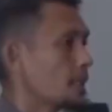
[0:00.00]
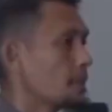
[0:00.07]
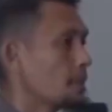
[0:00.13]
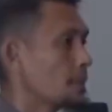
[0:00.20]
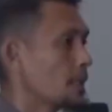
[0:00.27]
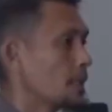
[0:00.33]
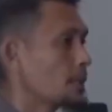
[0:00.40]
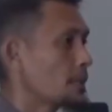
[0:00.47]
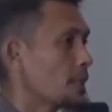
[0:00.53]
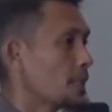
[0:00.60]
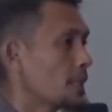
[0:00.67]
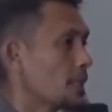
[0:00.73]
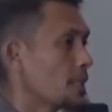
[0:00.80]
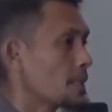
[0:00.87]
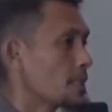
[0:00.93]
dinyatakan
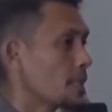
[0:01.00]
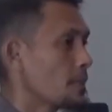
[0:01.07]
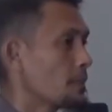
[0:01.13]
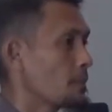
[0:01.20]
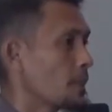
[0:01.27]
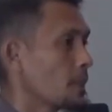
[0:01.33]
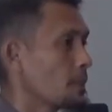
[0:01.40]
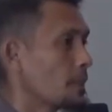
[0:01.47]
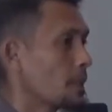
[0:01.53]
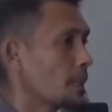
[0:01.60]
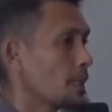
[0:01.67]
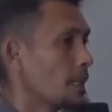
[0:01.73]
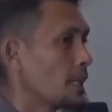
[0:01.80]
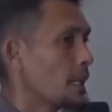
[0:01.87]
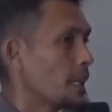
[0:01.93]
belum memenuhi syarat itu
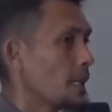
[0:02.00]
